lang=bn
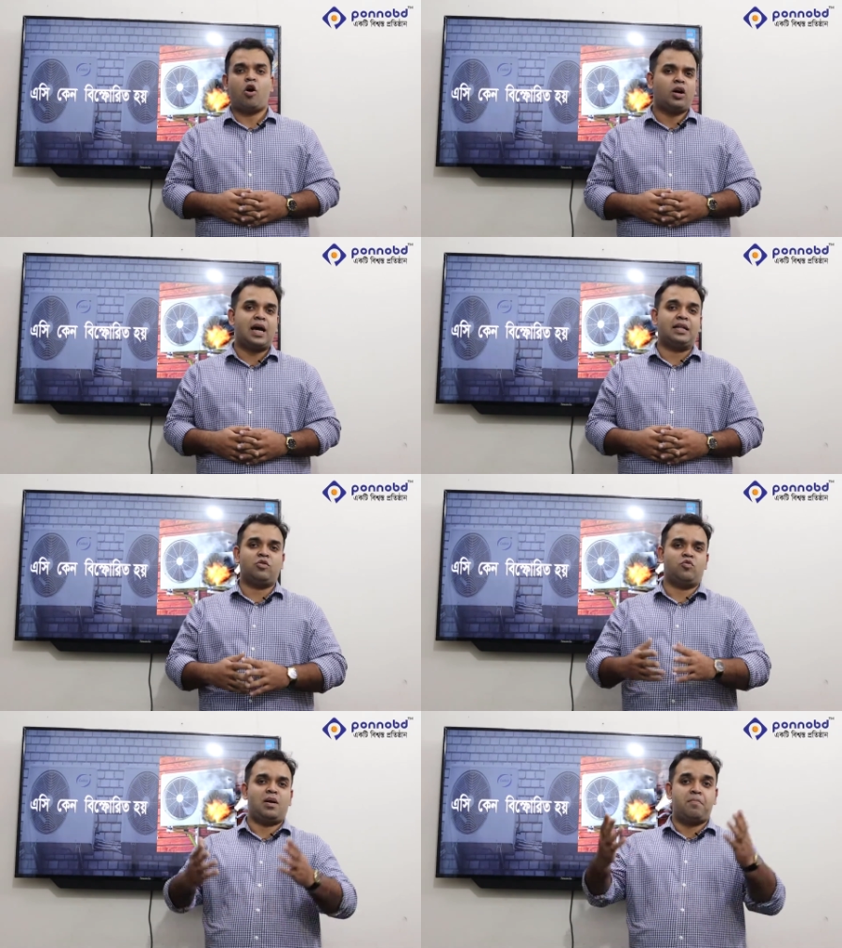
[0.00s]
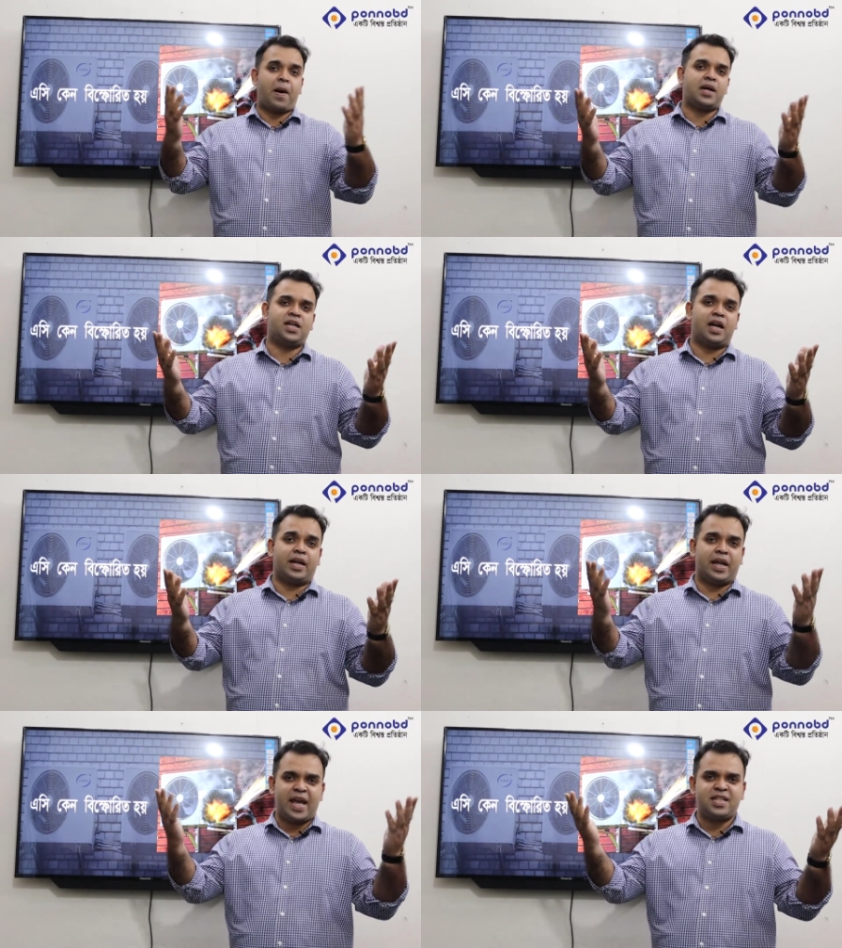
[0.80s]
হঠাৎ ওনার বাসার
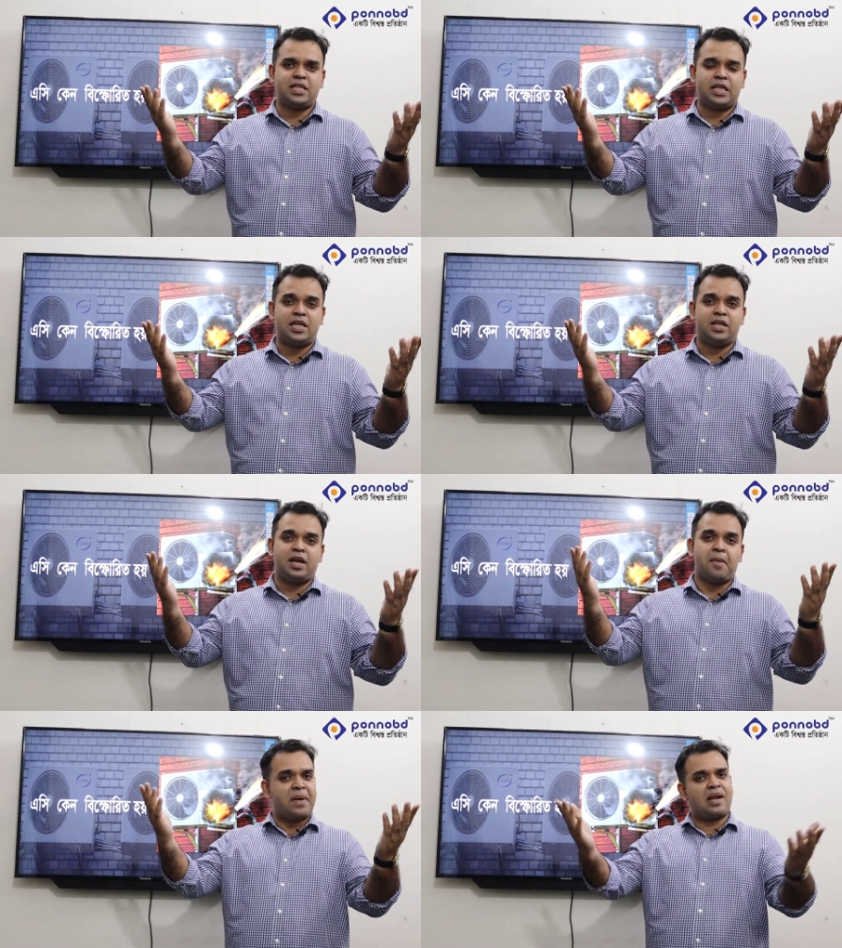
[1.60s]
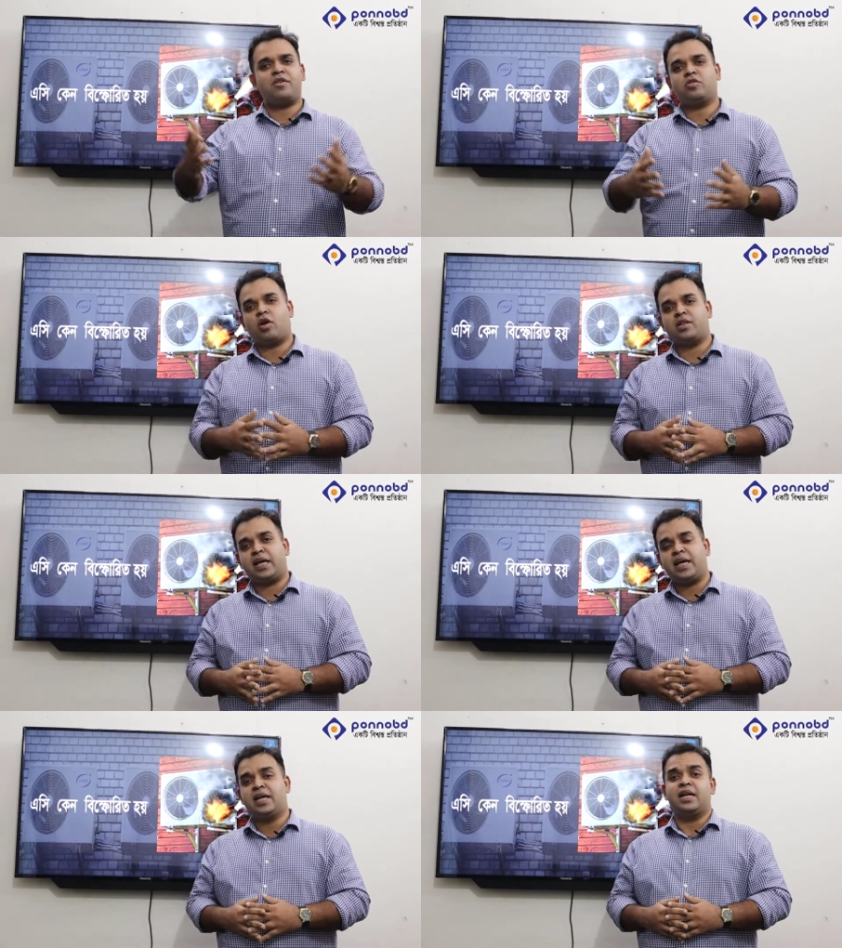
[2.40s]
এসি মেরামত
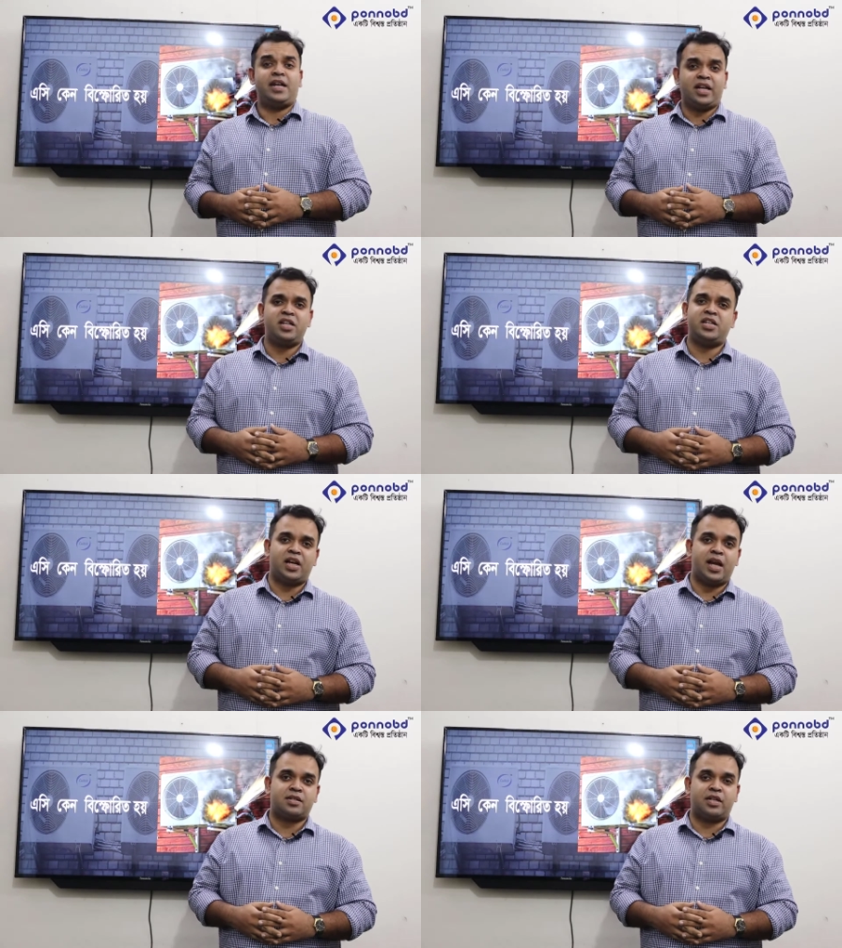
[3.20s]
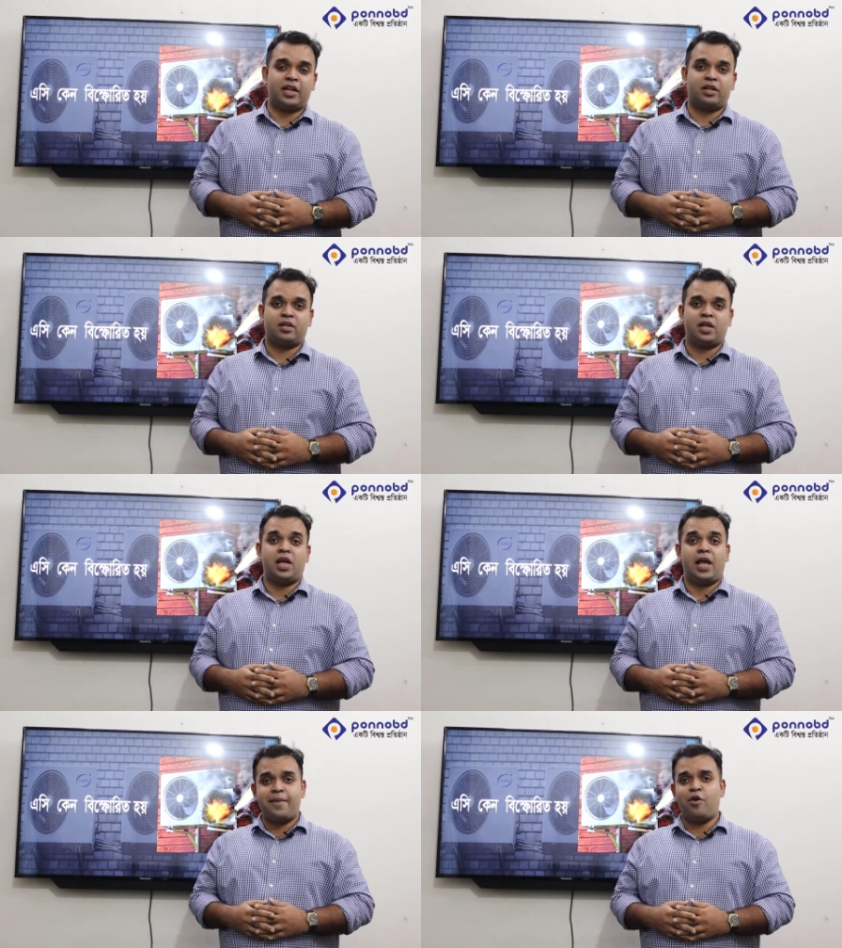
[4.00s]
করাতে টেকনিশিয়ান নিয়ে আসলেন
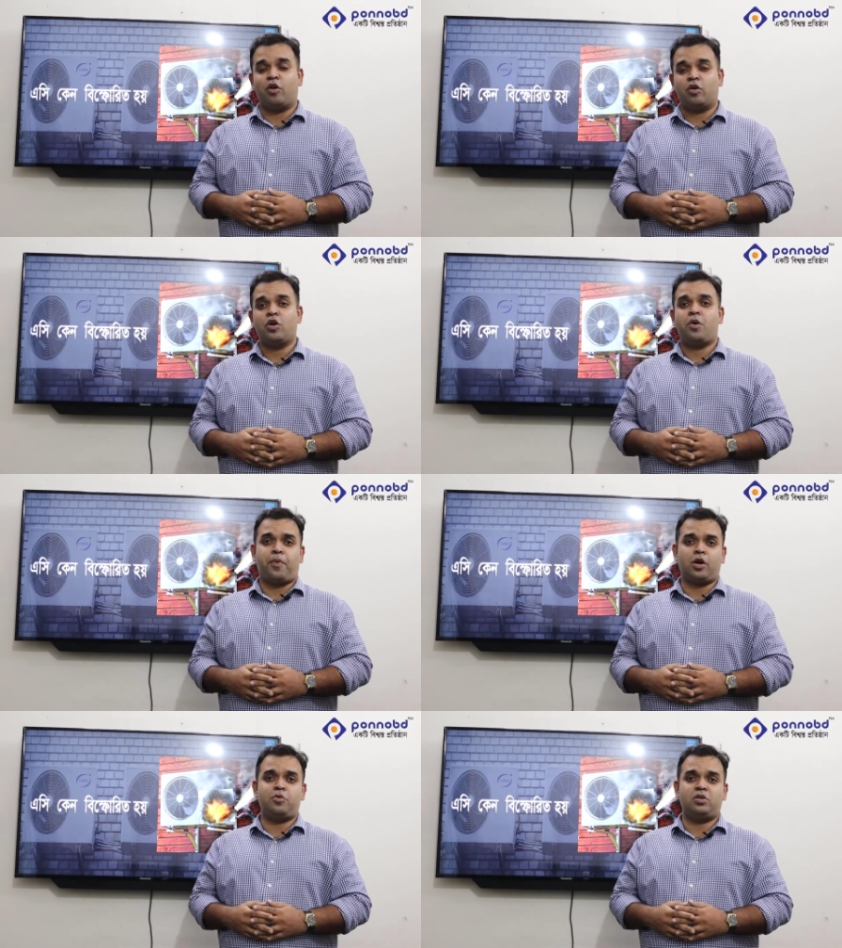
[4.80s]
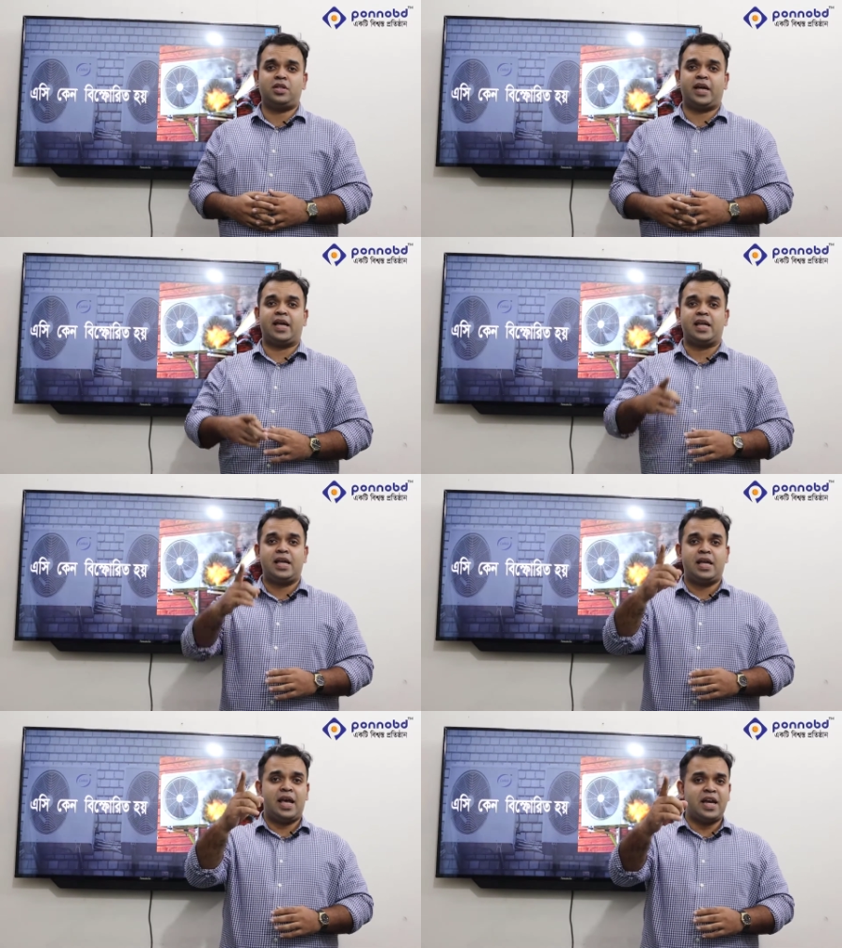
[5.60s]
এবং পরবর্তীতে
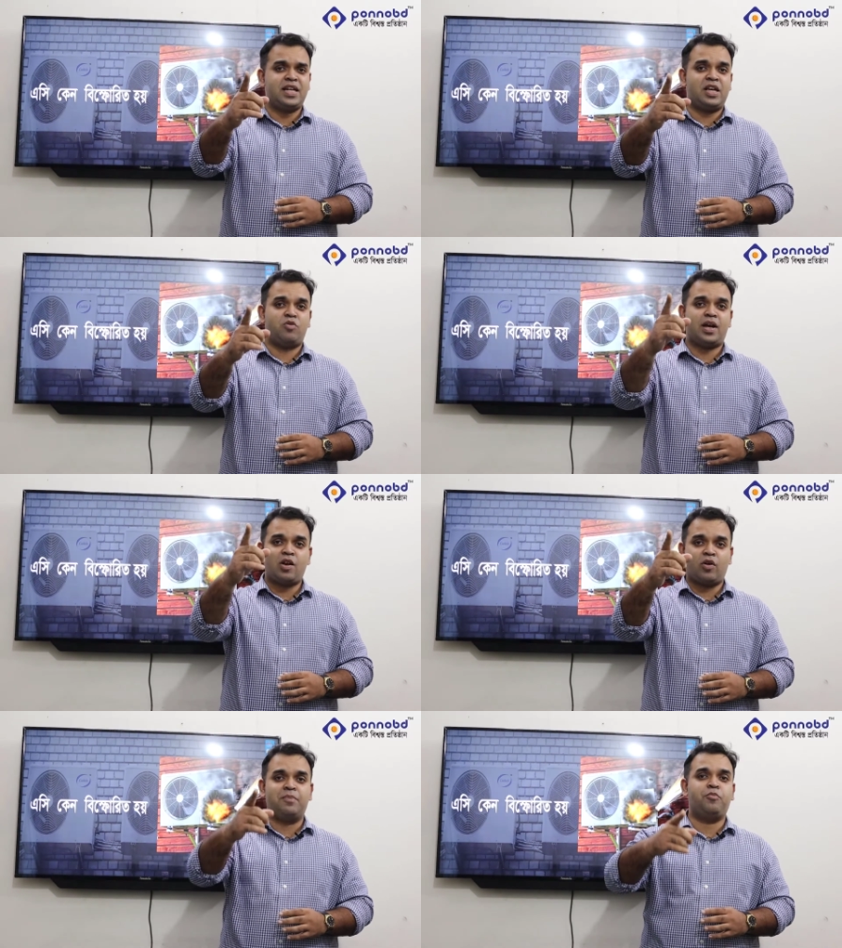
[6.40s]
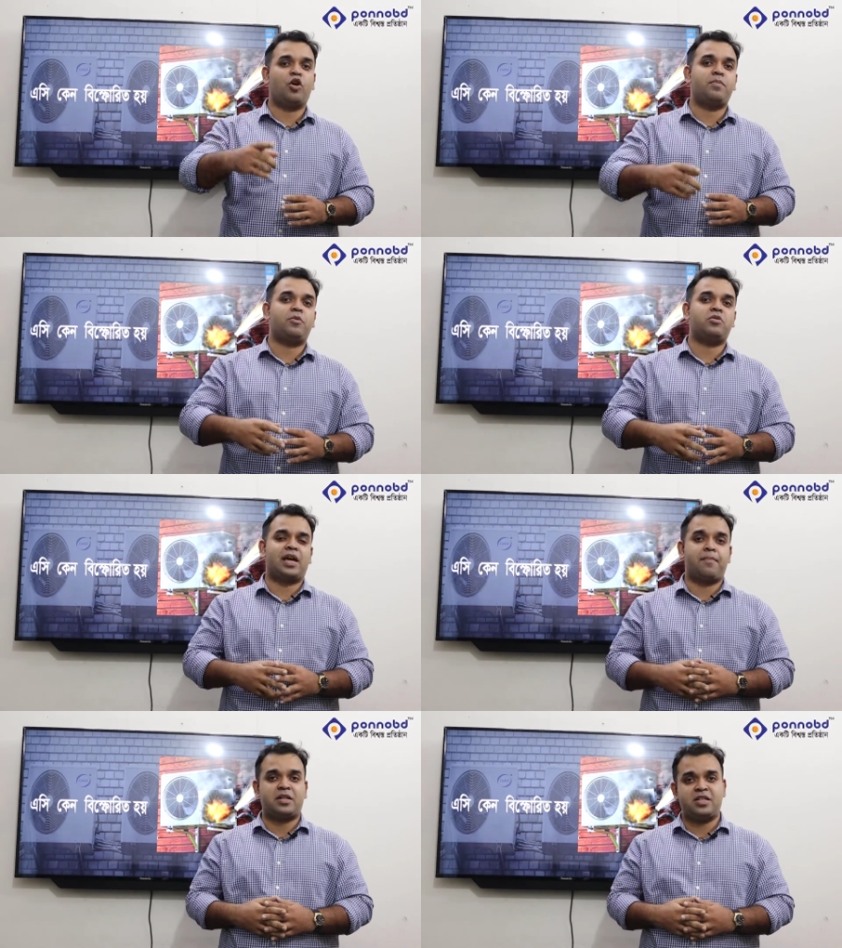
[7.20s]
এটি ওনাকে অনেক বড় বিপদ
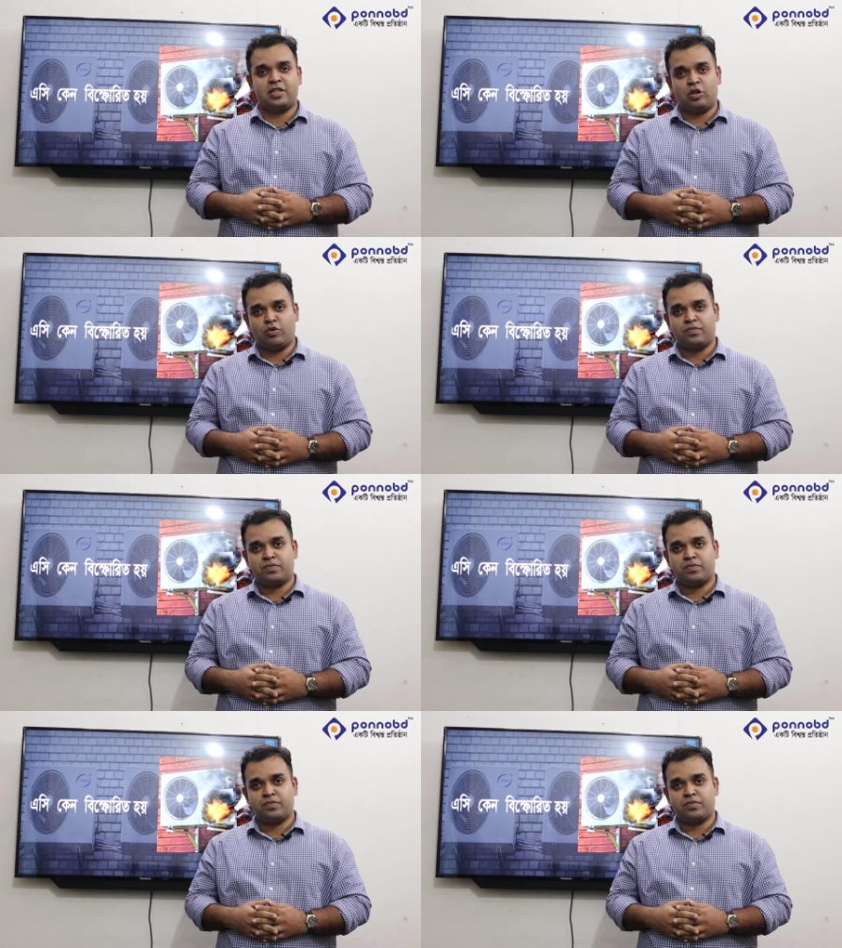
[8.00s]
থেকে বাঁচিয়ে দিল